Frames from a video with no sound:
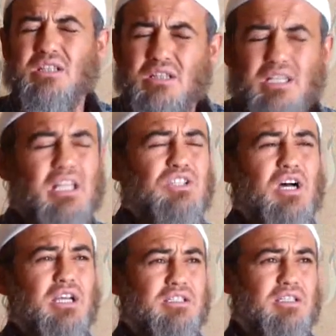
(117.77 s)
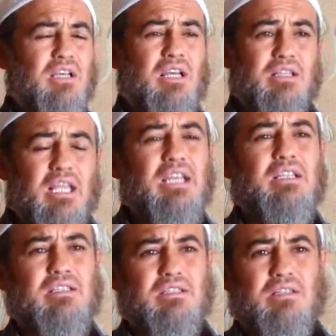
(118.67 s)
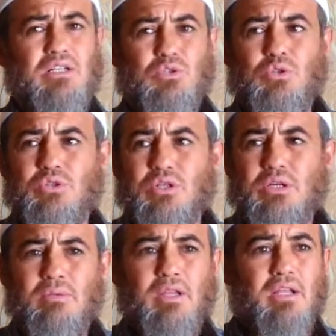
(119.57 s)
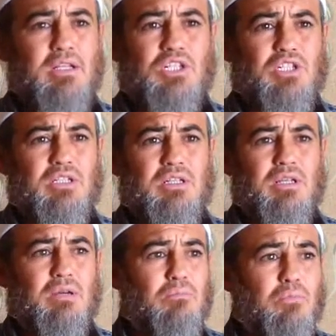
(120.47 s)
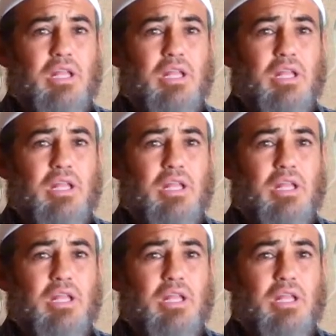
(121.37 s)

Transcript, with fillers: Bu kesinlikle caiz değildir. Çünkü niçin?